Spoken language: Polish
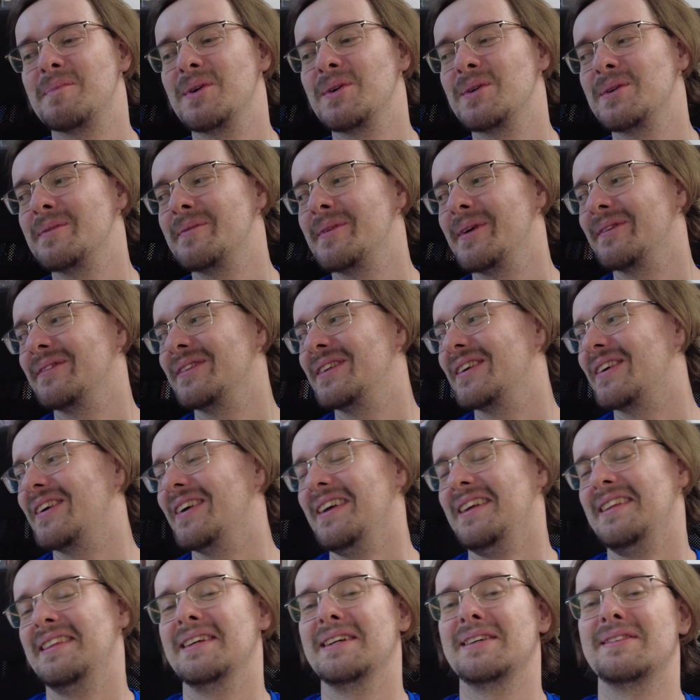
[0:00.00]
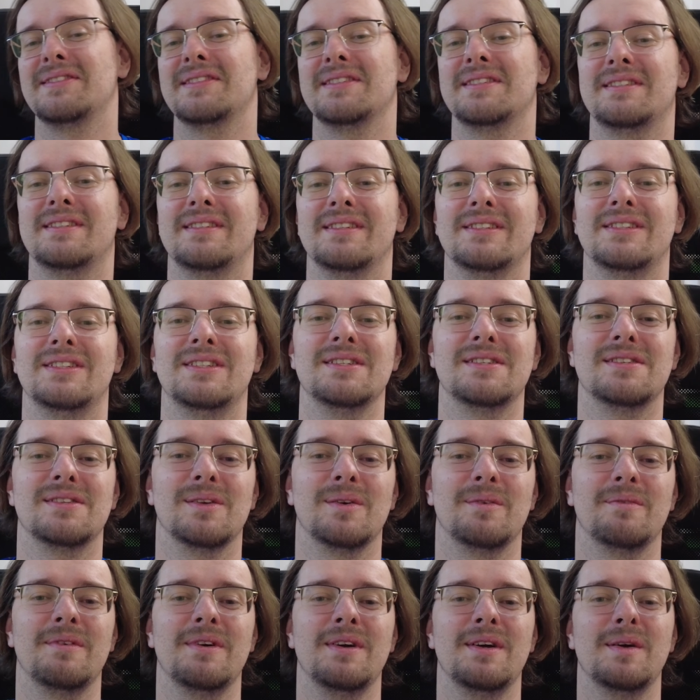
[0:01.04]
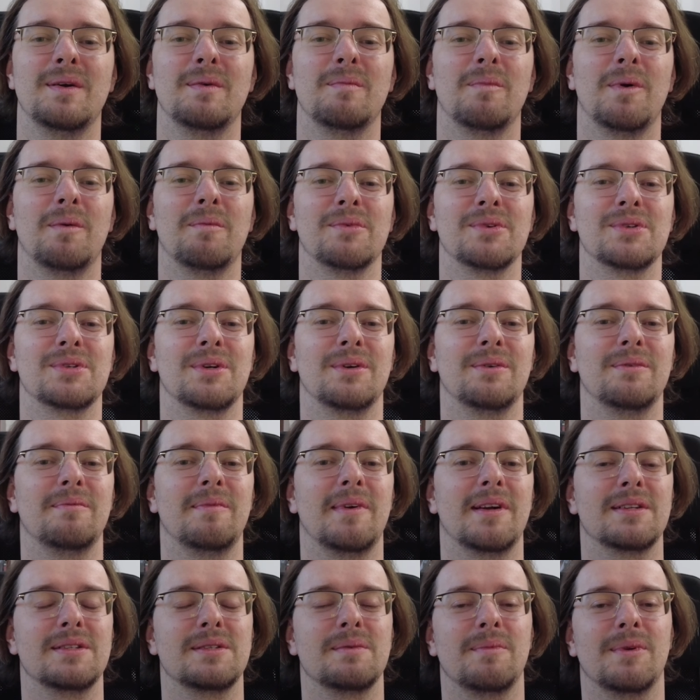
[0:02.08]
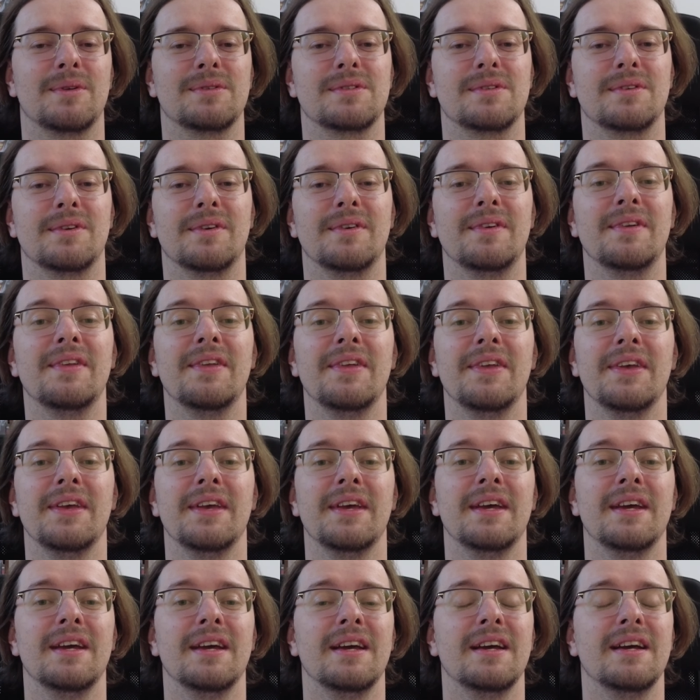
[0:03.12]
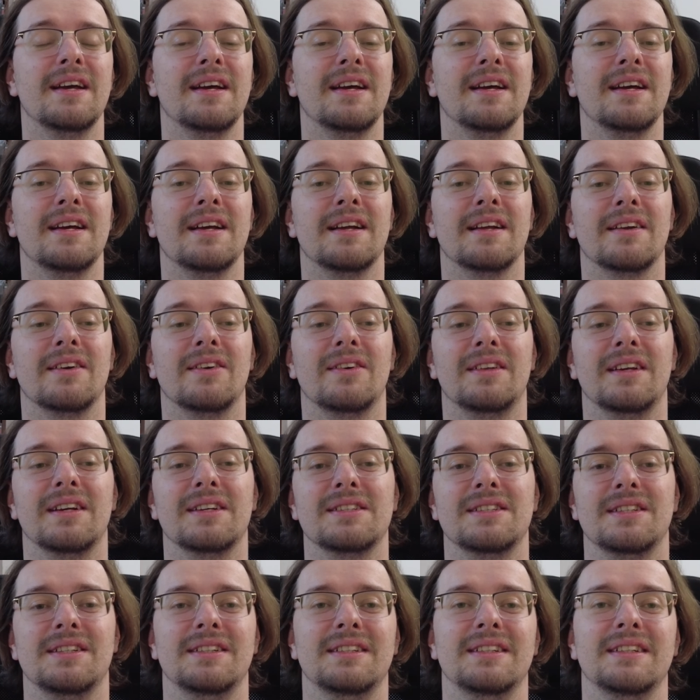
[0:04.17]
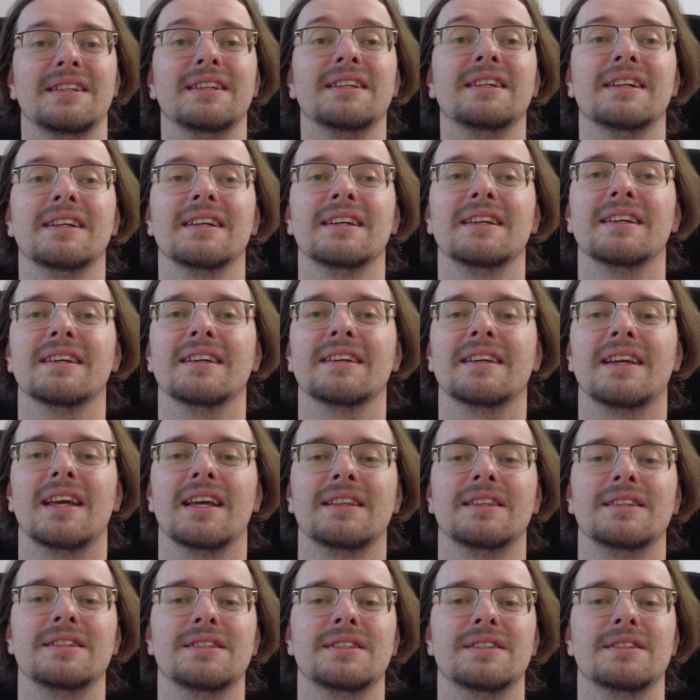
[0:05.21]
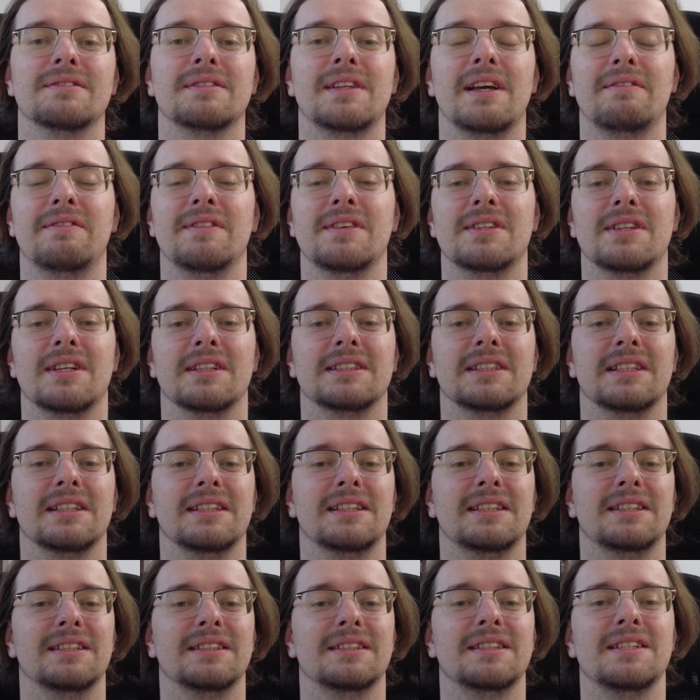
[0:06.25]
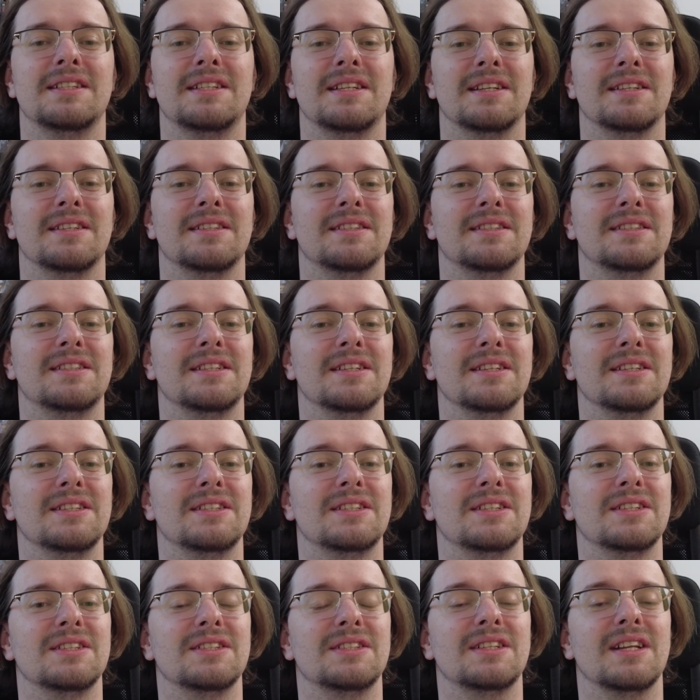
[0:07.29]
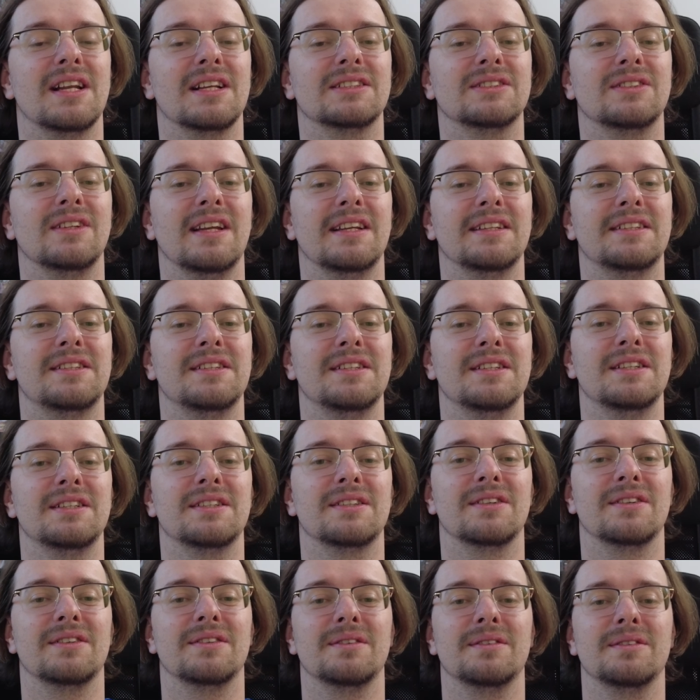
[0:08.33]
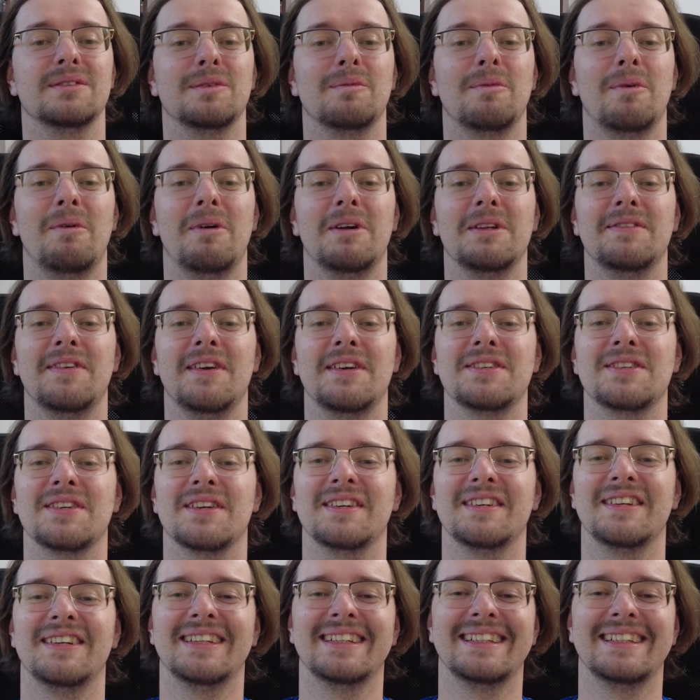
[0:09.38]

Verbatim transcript: bo lubią, tylko jednak wszyscy cisną, bo muszą bardzo mocno. No także kiedyś w dawnych czasach dzieci, nastoletnich to, to było łatwiejsze.